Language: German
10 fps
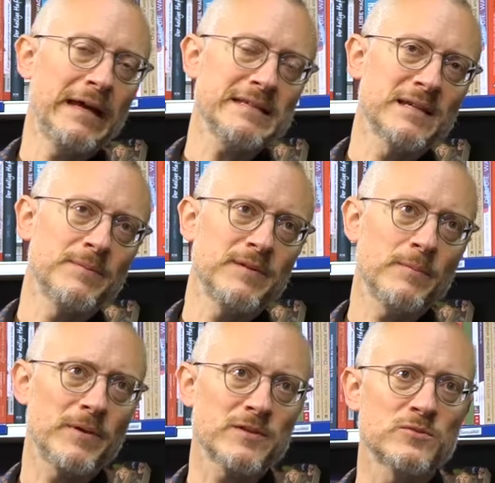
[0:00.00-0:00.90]
Ja, es gibt
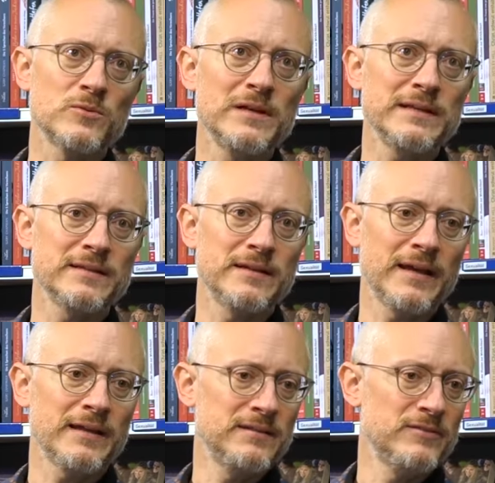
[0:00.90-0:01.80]
persönliche
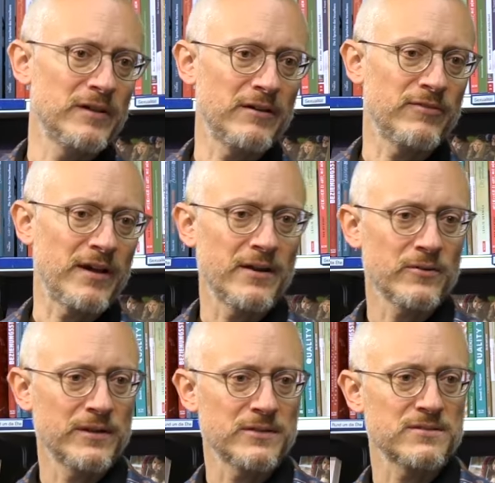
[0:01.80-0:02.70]
negative
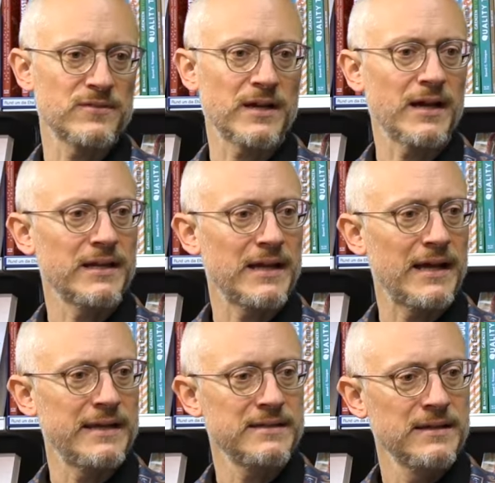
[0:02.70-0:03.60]
Erfahrungen aus der
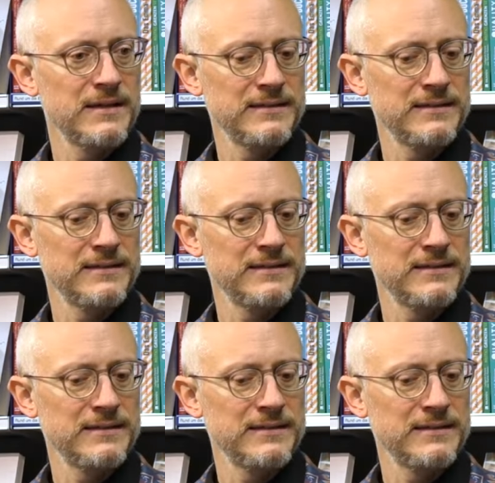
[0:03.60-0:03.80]
Vergangenheit,